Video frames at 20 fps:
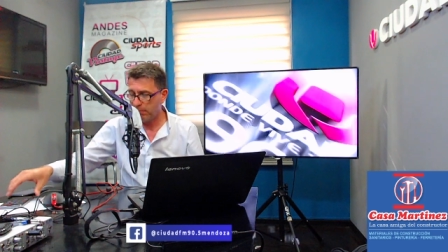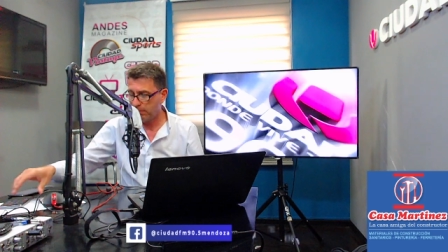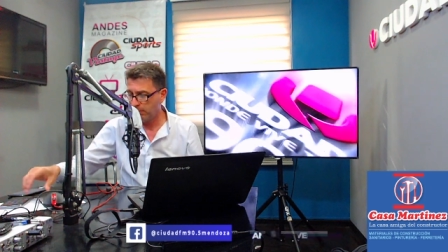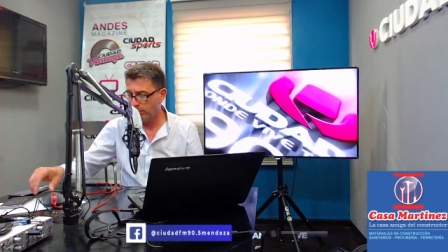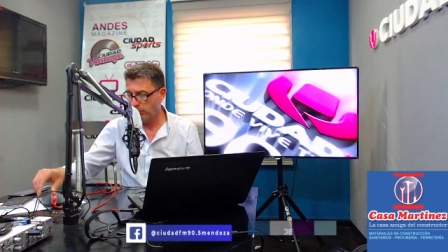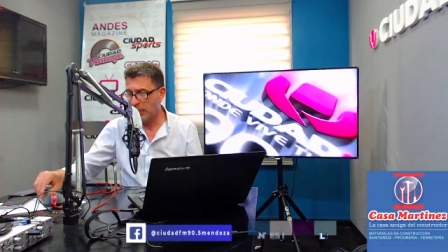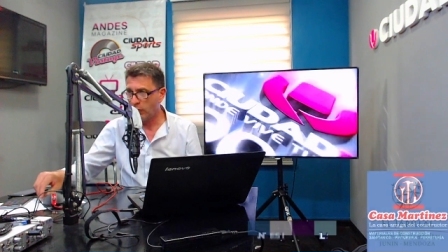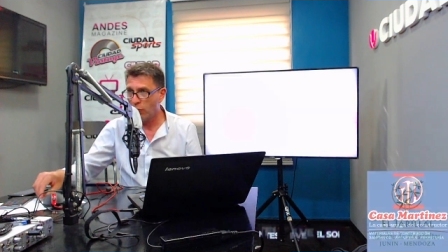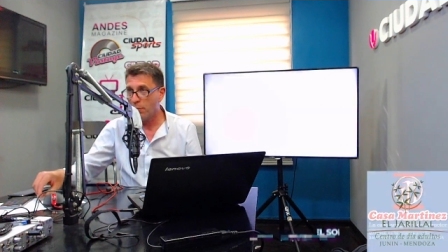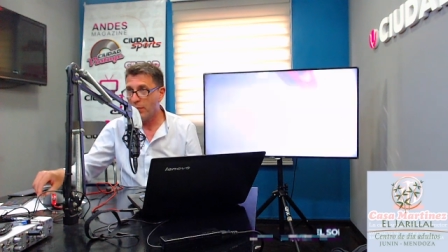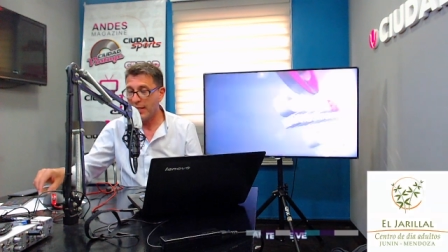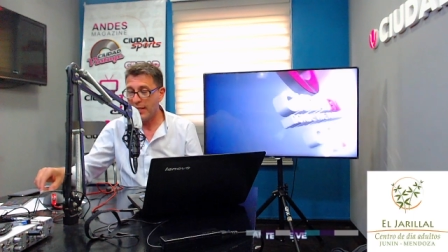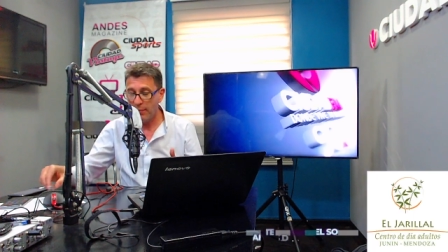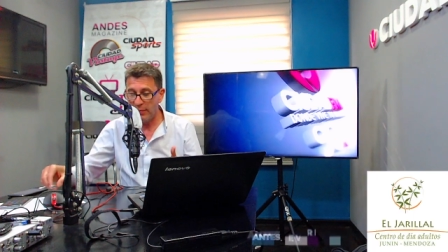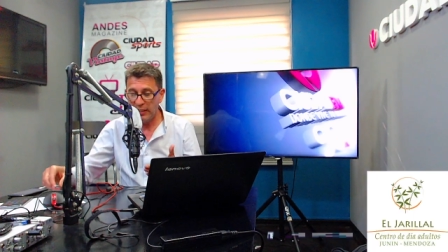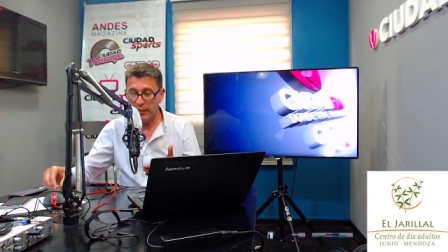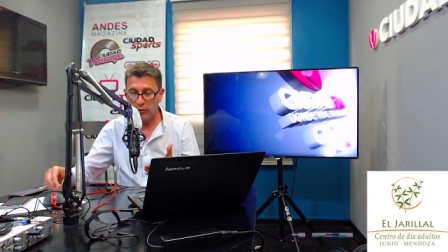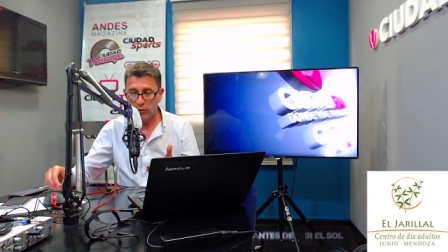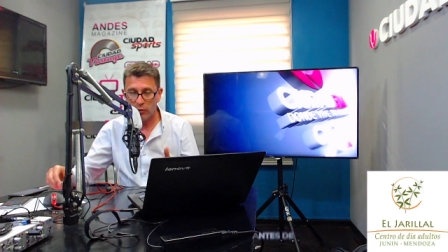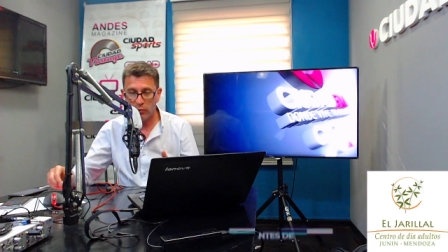un
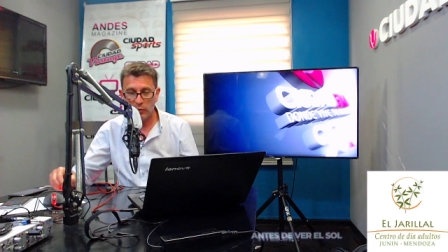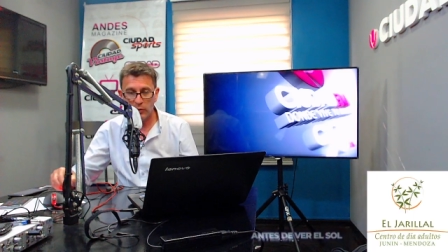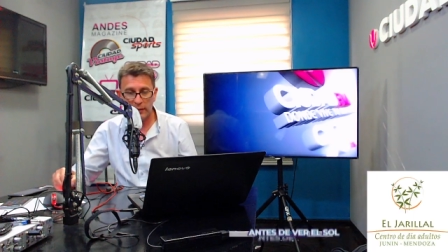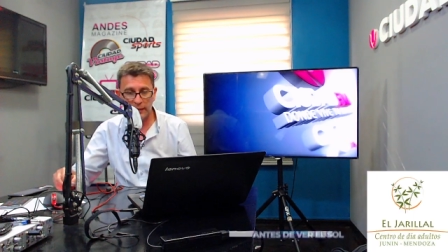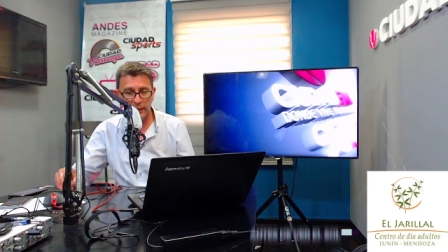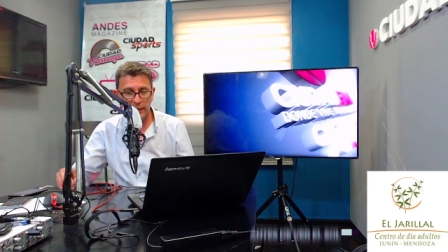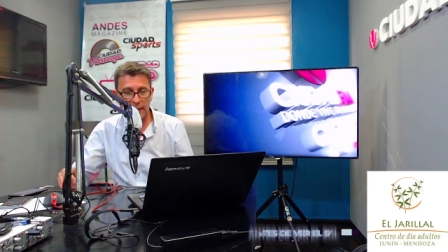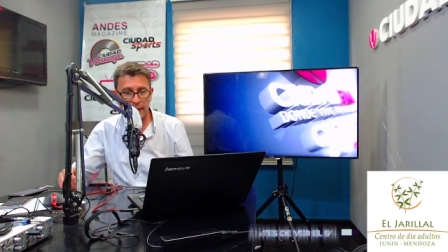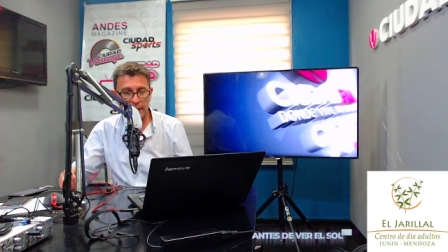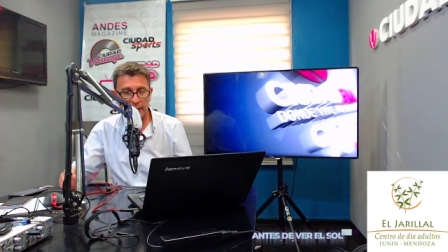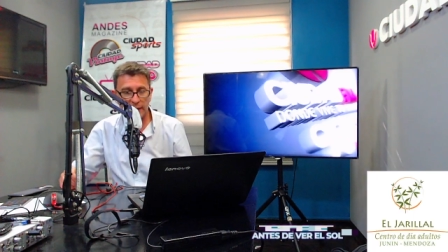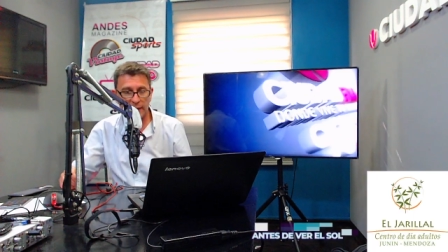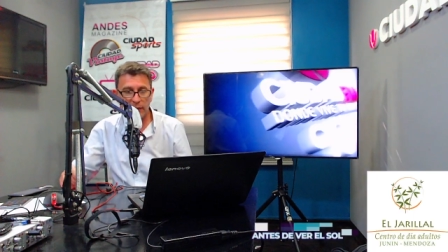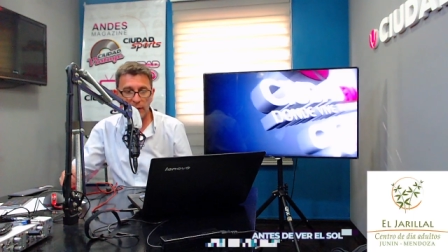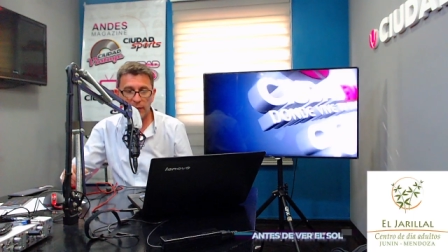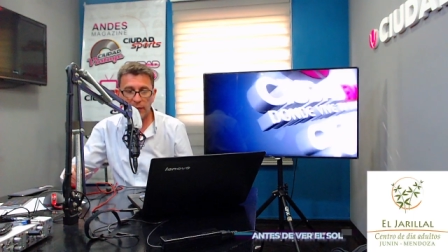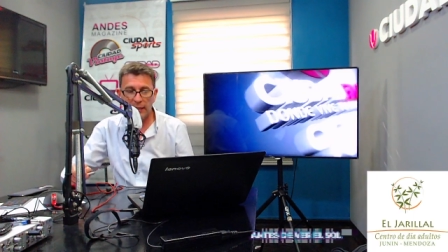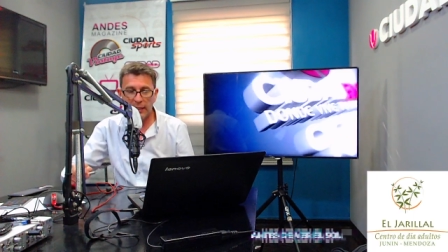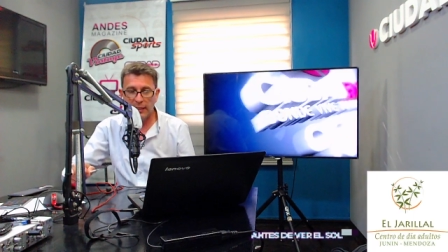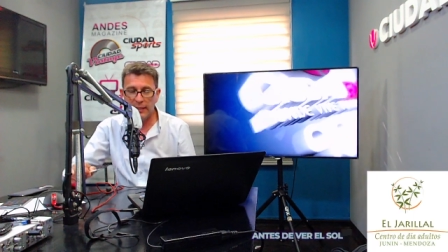acompañamiento, como decía
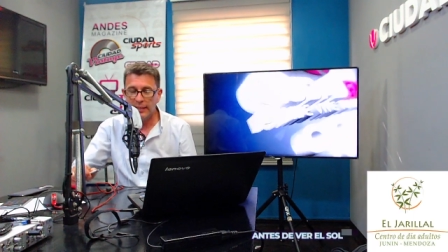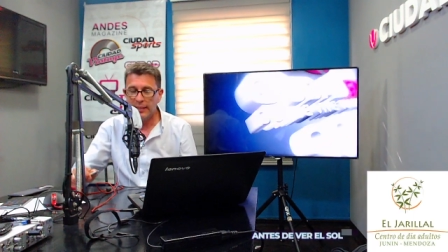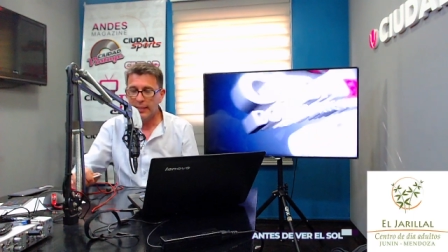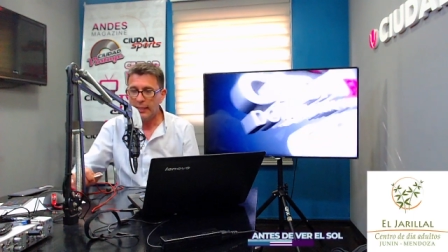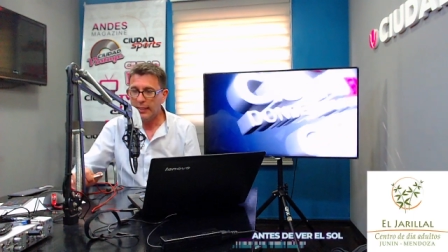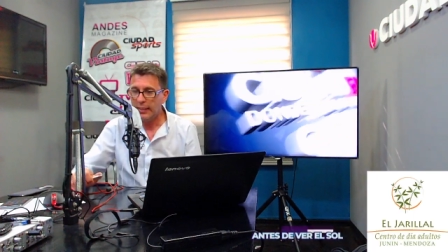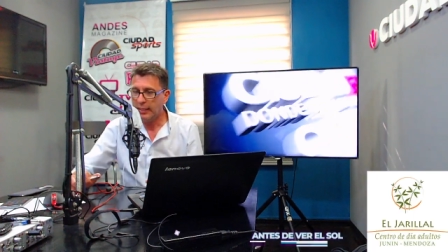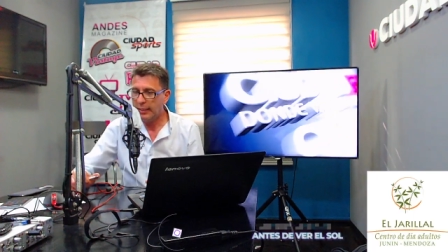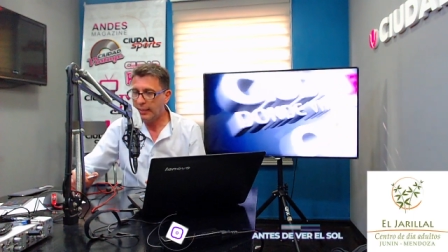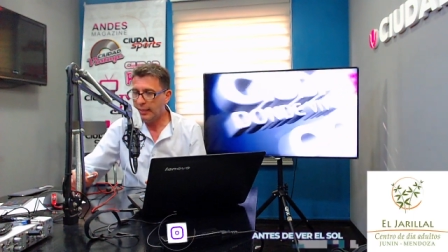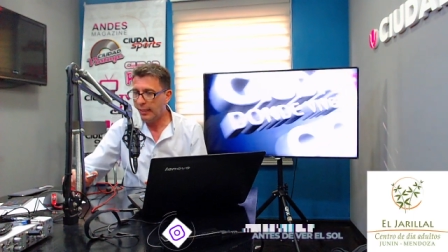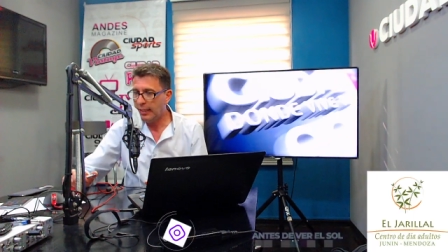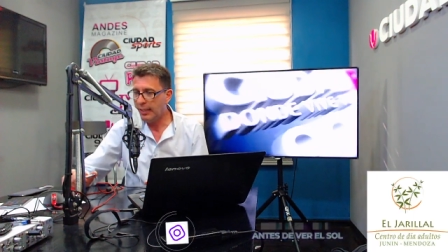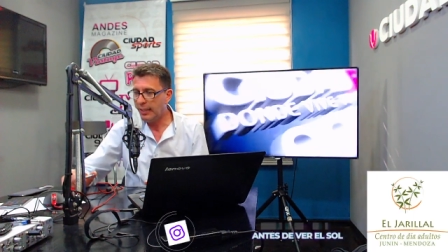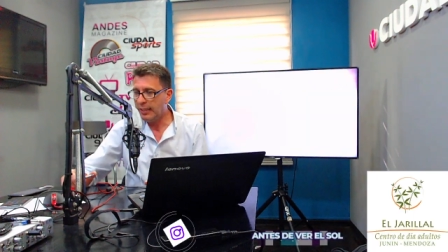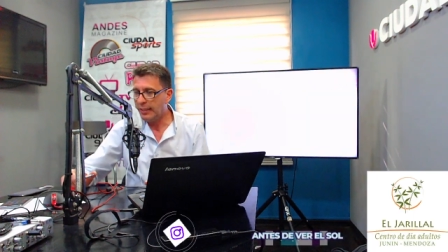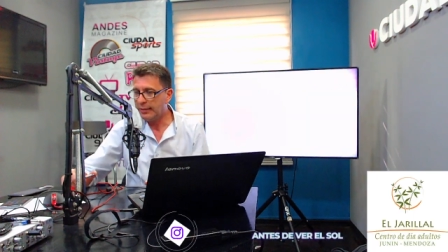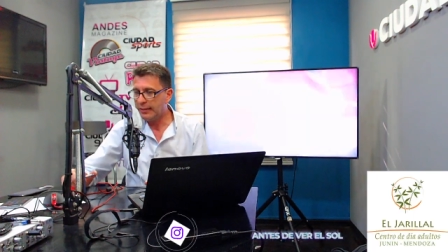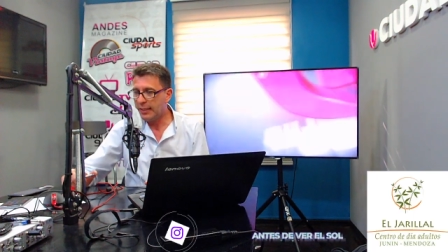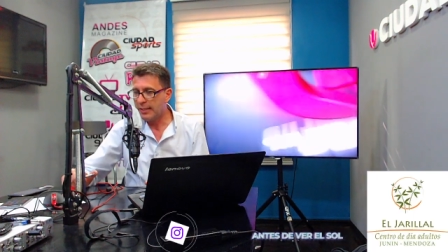Silvina,
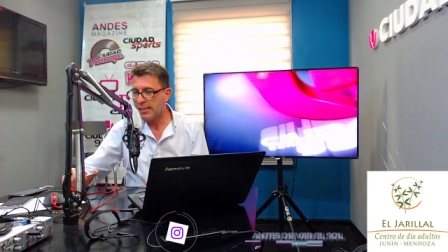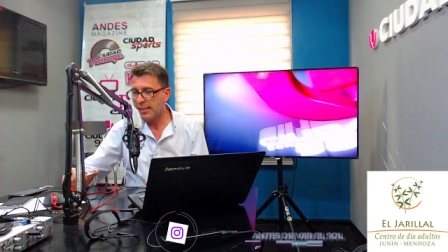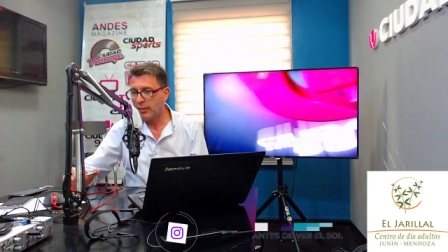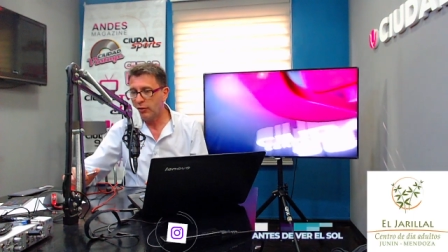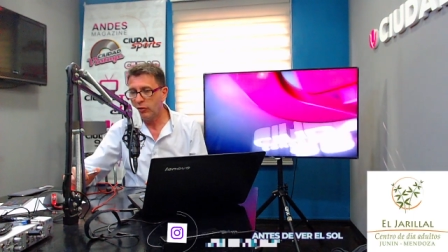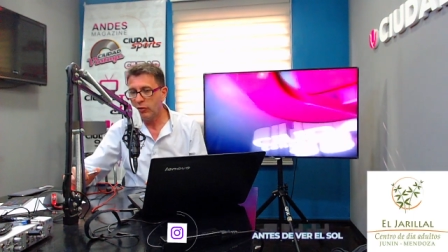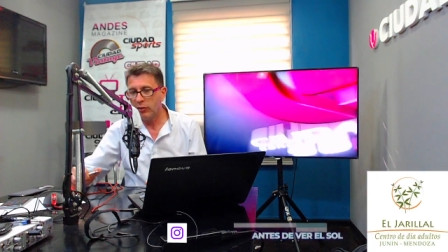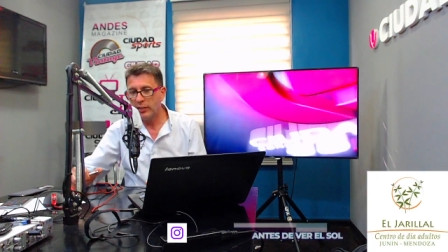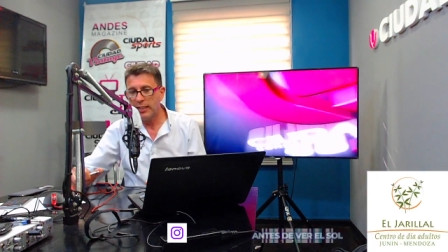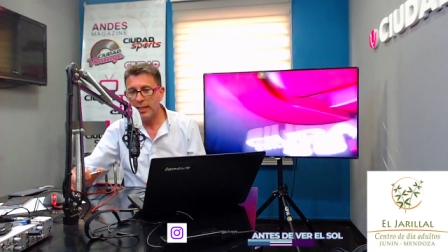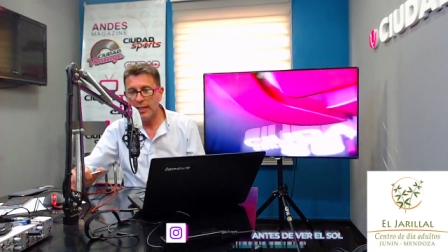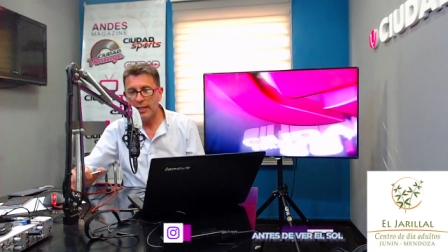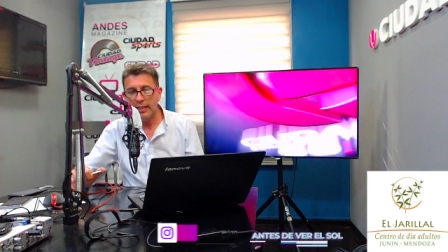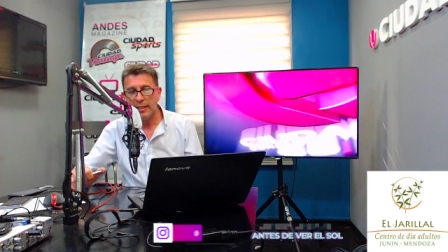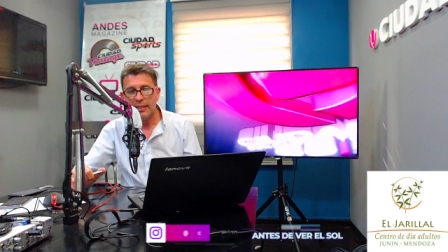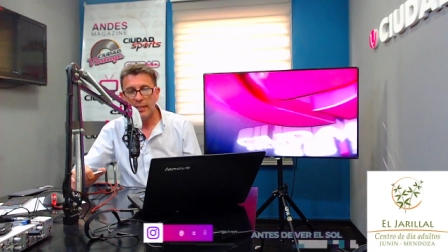y tendrán